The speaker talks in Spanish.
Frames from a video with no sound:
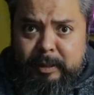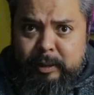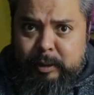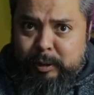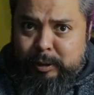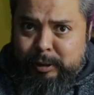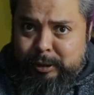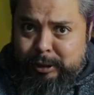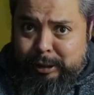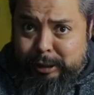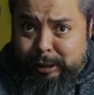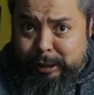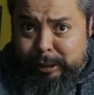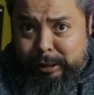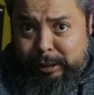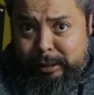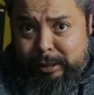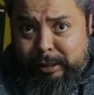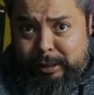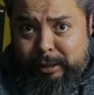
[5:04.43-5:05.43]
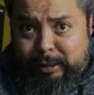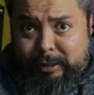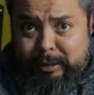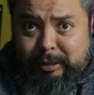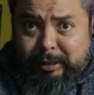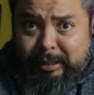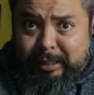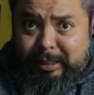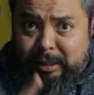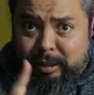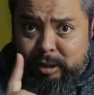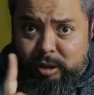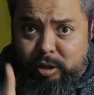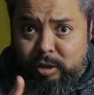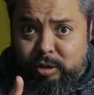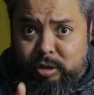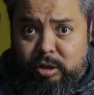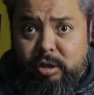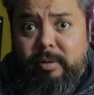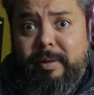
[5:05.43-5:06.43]
No seas que
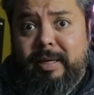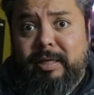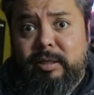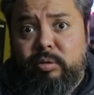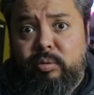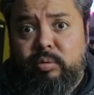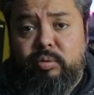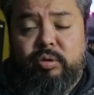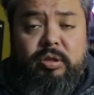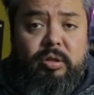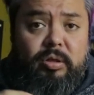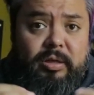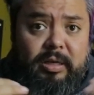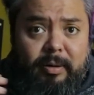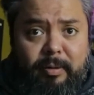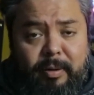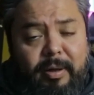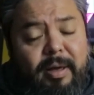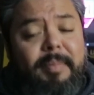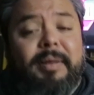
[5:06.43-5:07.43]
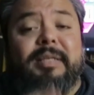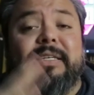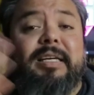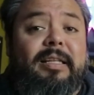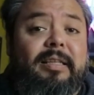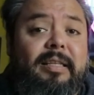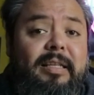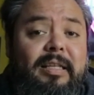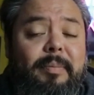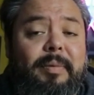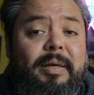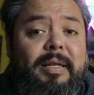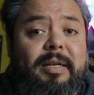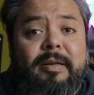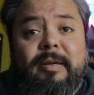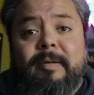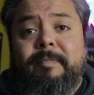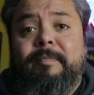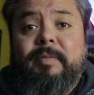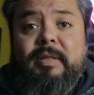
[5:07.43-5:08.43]
no solo veas tú, sino que lo vea más gente también.
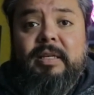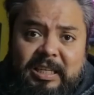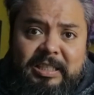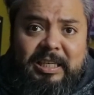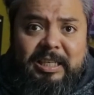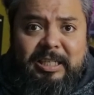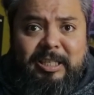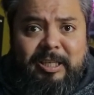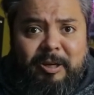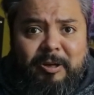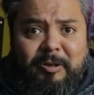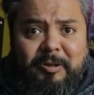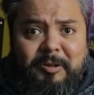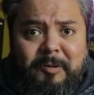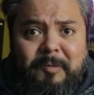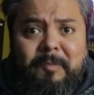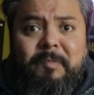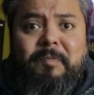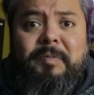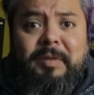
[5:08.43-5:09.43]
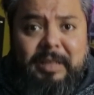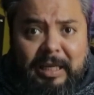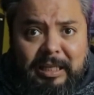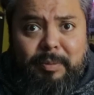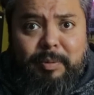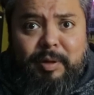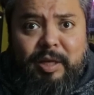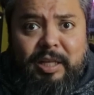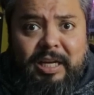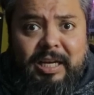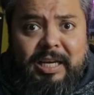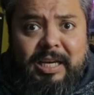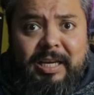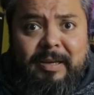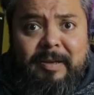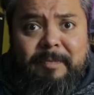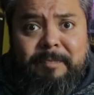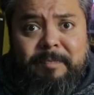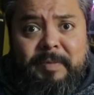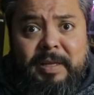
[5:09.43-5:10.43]
Así que chicos, gracias por estar
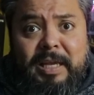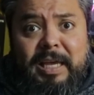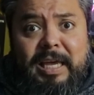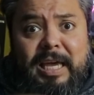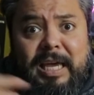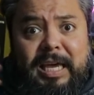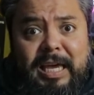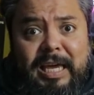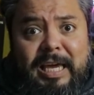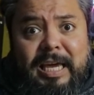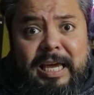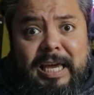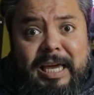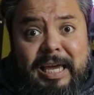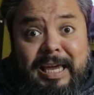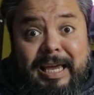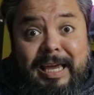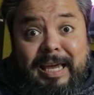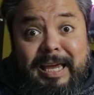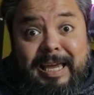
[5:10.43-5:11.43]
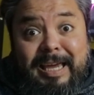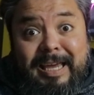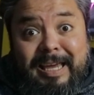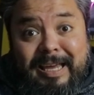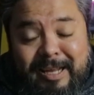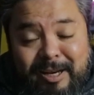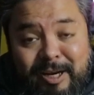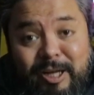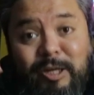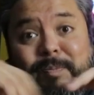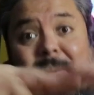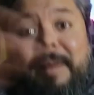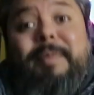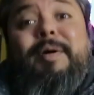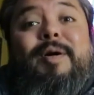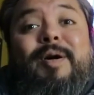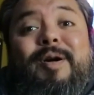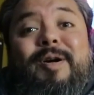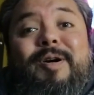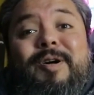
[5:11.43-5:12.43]
aquí. Y nos
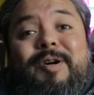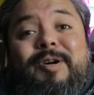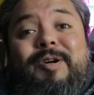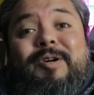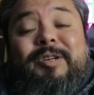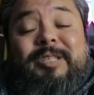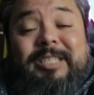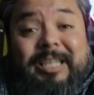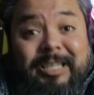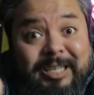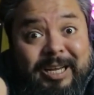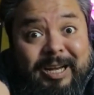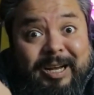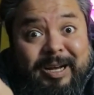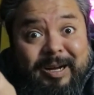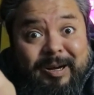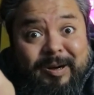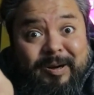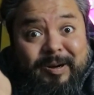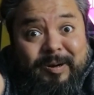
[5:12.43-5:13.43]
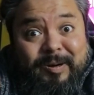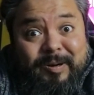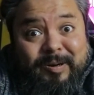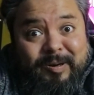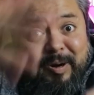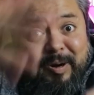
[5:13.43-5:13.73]
vamos. Chao, chao.